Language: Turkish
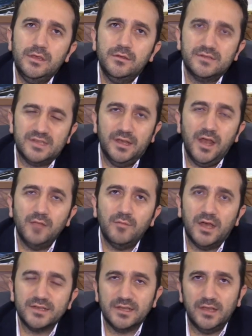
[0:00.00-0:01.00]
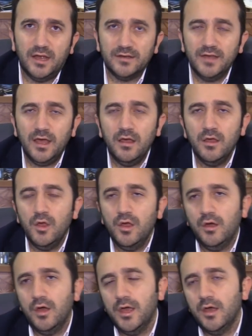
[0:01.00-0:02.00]
sanal mağazalarda
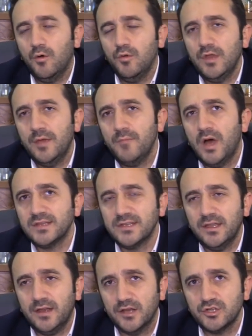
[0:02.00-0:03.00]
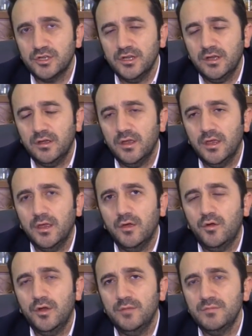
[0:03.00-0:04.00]
online mağazalar açtık.
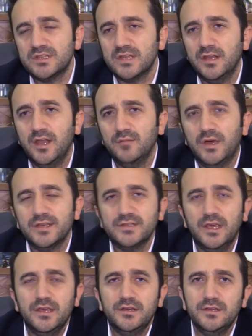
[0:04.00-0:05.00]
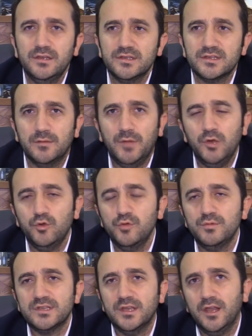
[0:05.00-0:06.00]
Örneğin bir sanal mağazaya girdiğiniz zaman,
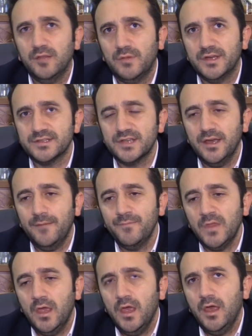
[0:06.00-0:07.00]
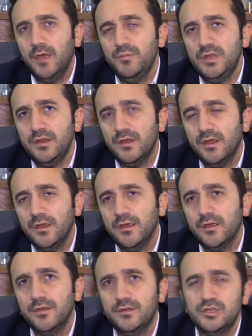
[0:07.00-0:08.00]
ünlü bir sanal mağazaya bir
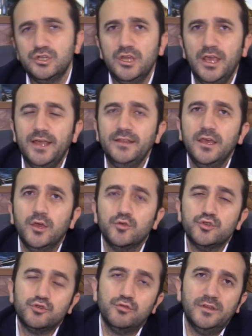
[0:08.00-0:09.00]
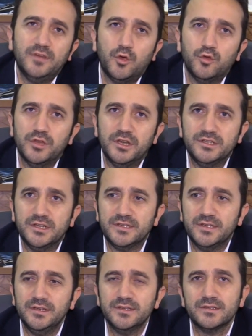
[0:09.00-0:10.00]
kişiye hediye çikolata
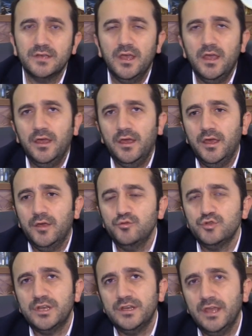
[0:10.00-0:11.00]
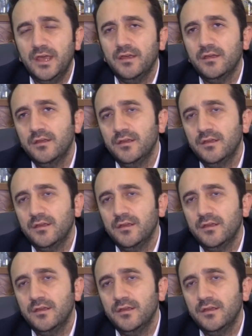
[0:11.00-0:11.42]
göndereceksiniz. Üzerine